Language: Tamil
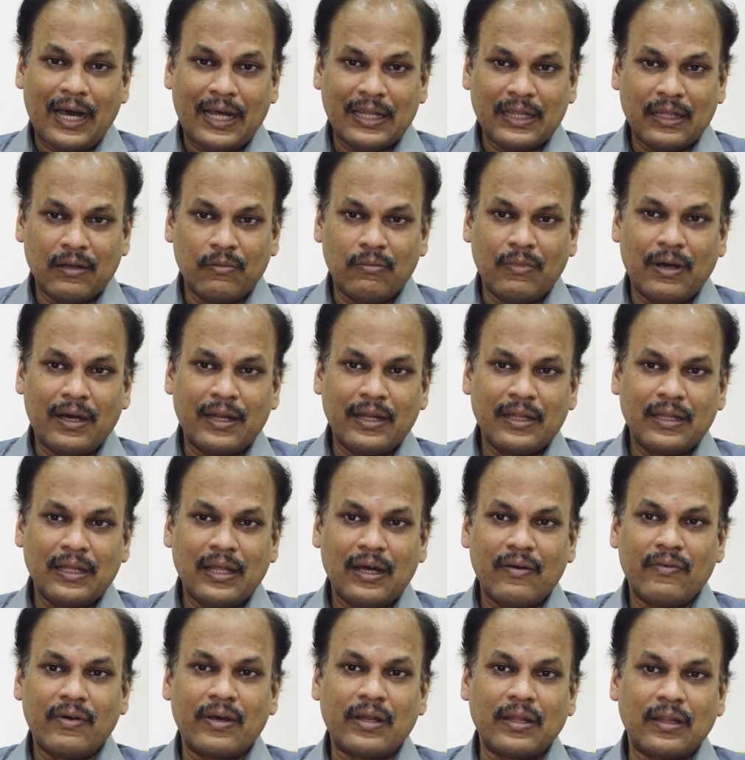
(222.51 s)
அதை மாதிரி
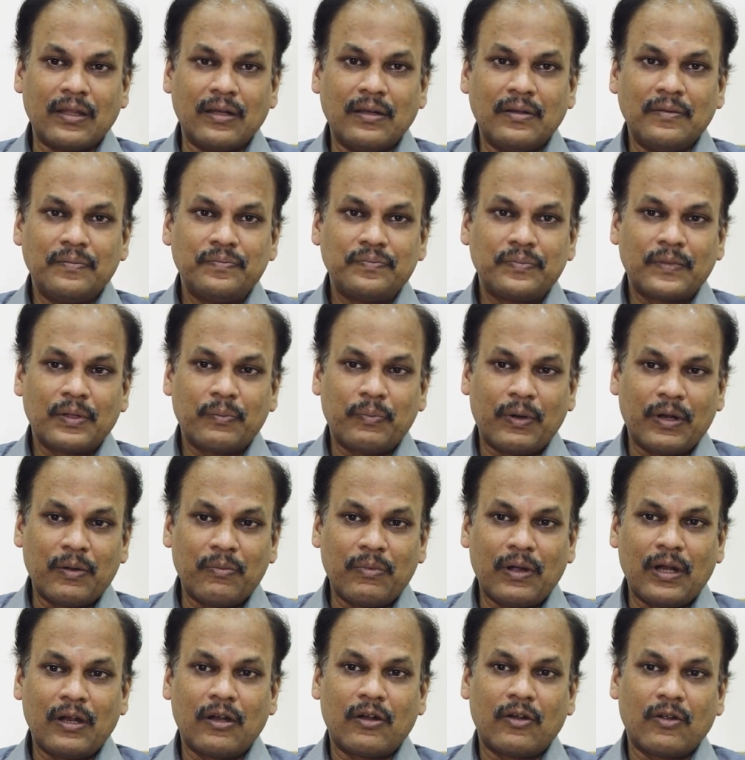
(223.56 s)
தான் வருது
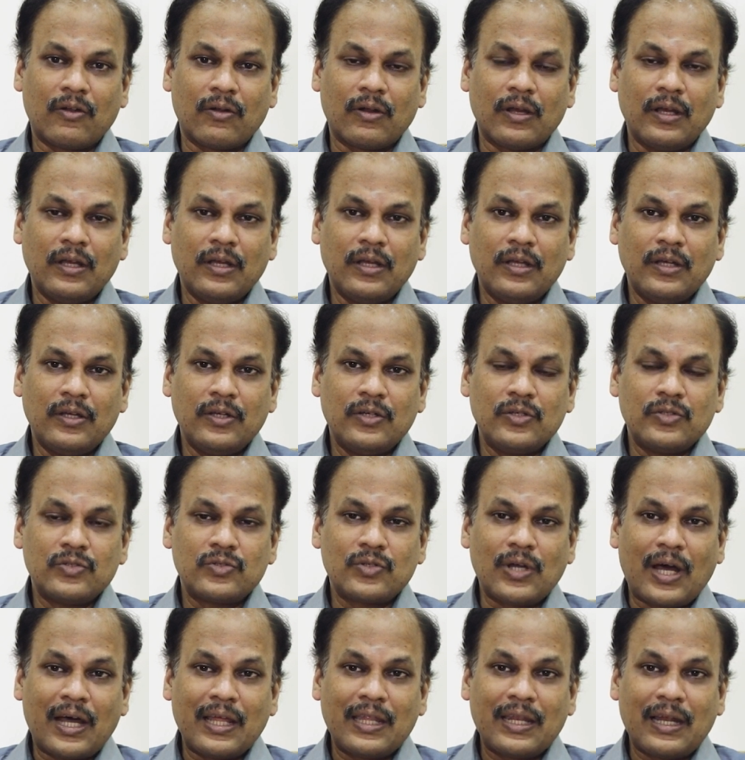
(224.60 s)
பெரும்பாலானவங்க
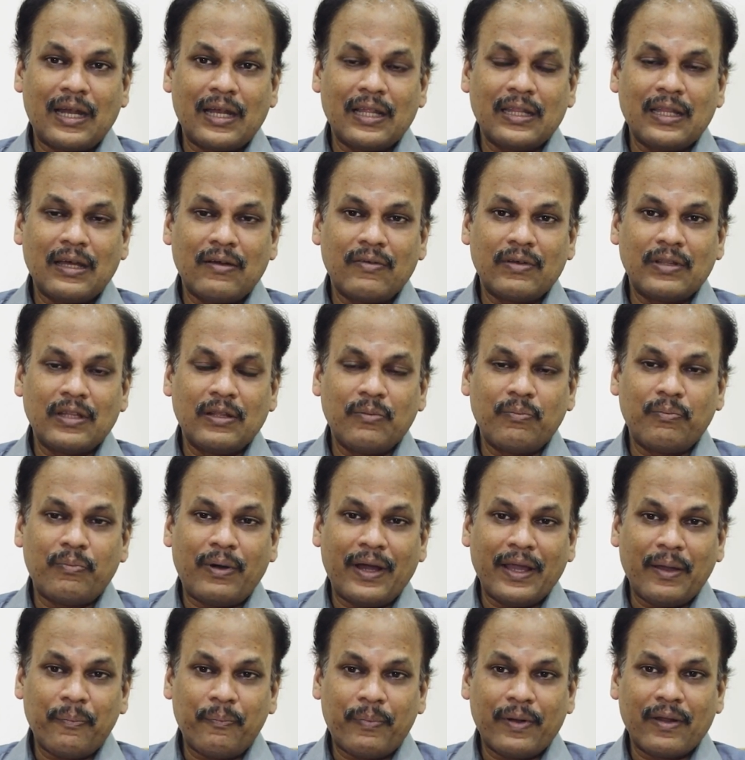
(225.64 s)
ஸோ அதனால தான் வந்து
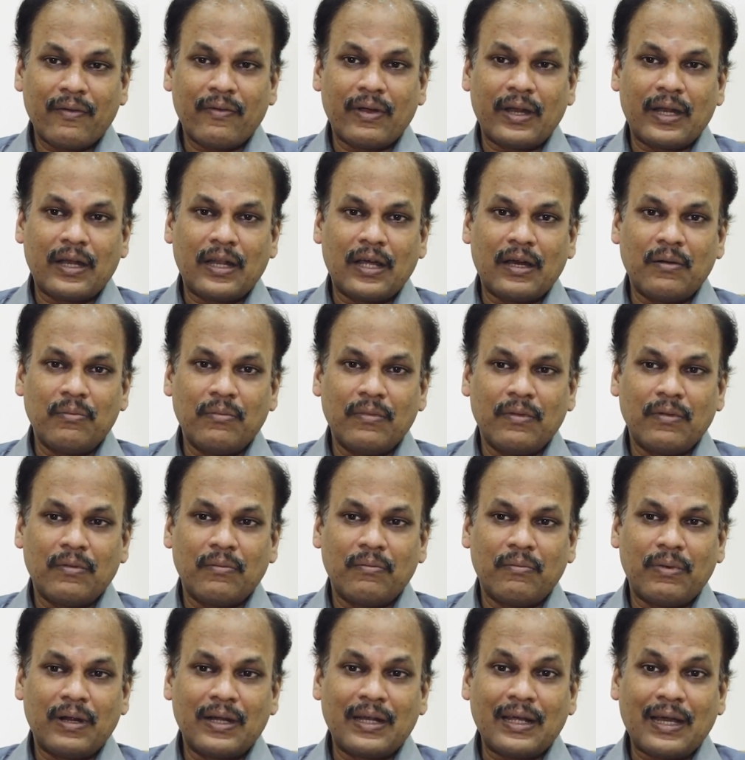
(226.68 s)
பயப்பட வேண்டாம்
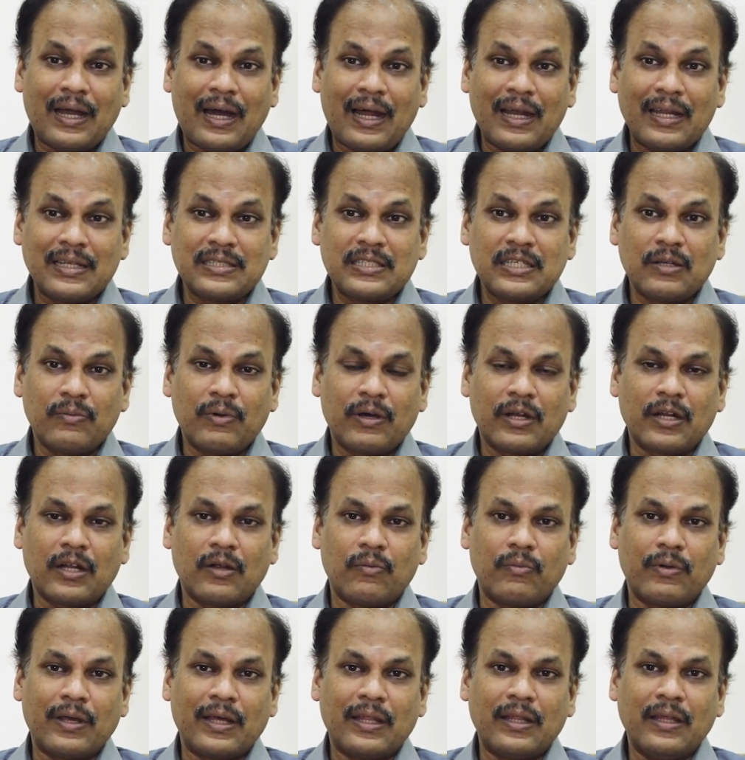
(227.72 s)
பட் அலட்சியமாக இருக்க
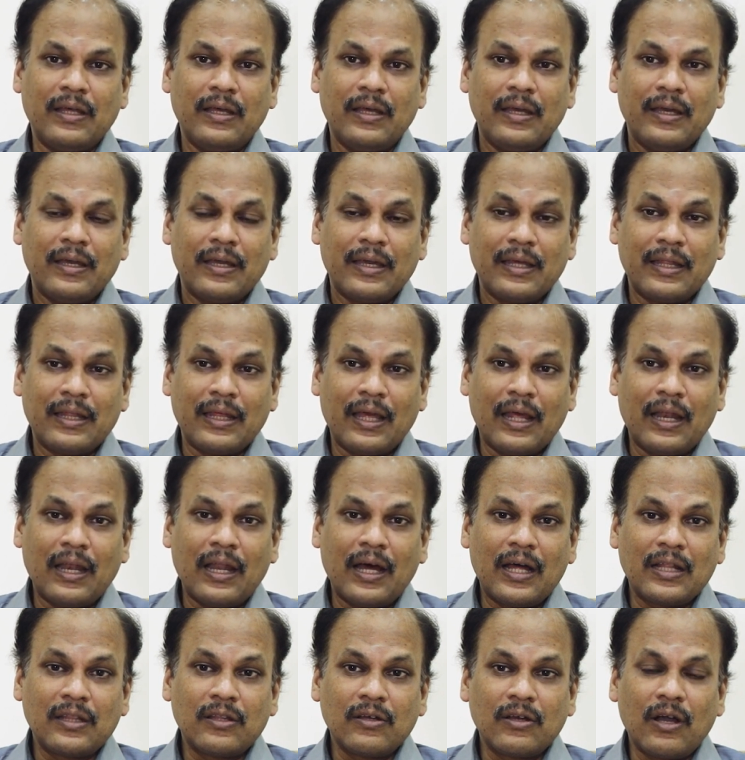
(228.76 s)
முடியாது இது
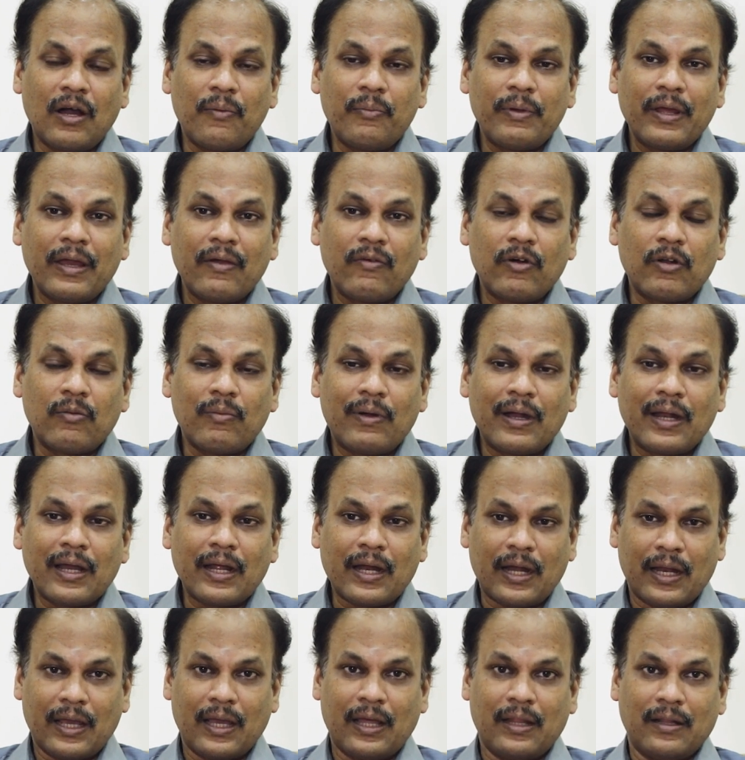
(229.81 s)
எல்லாத்துக்கும் அப்படியே
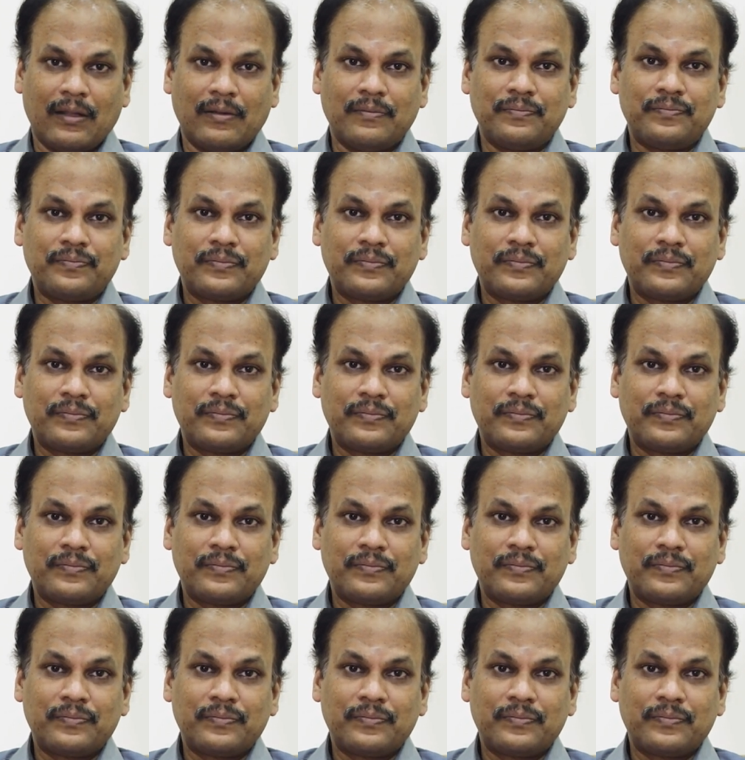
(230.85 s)
வருமானம் கிடையாது